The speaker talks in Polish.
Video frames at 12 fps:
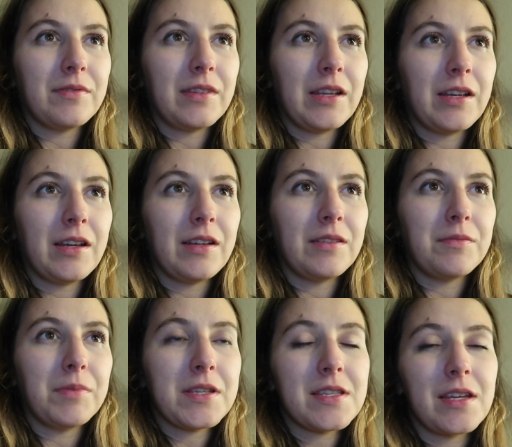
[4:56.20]
na
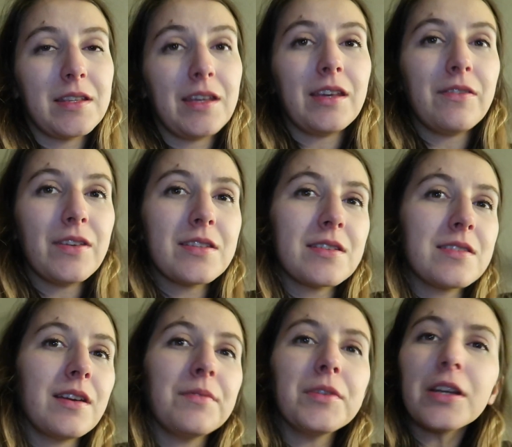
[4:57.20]
basenie i wiecie,
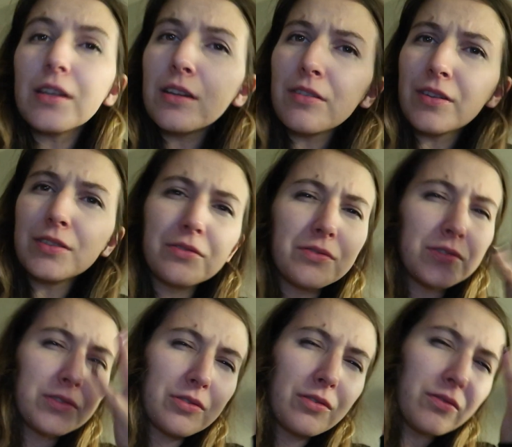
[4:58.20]
chciałam nagrywać to
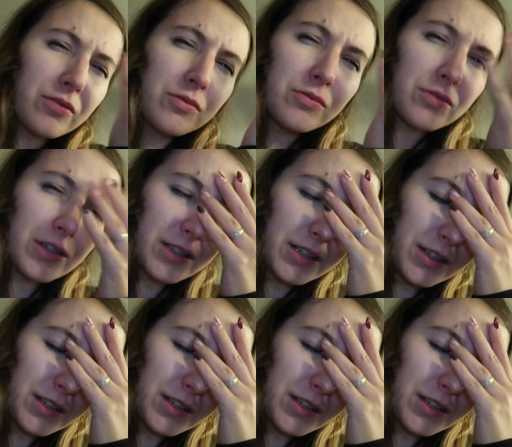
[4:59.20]
wszystko i w ogóle tak